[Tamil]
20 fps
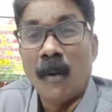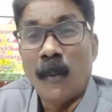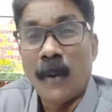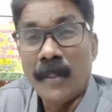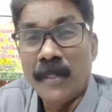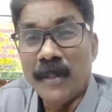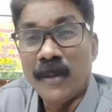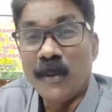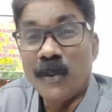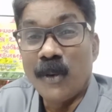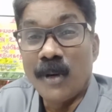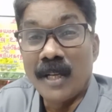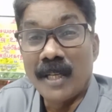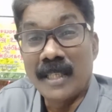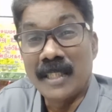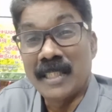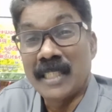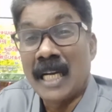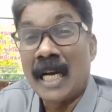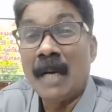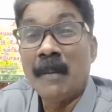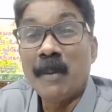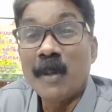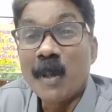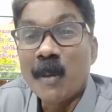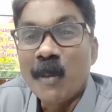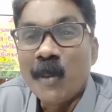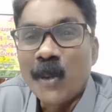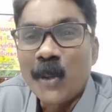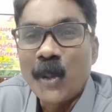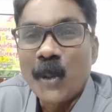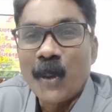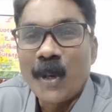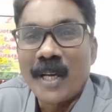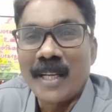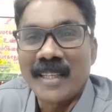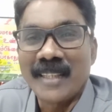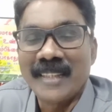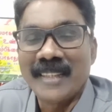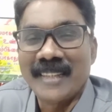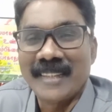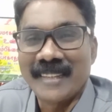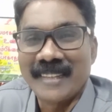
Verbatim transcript: வந்து உங்களுக்கு ஞாபகம் மூட்டுவார்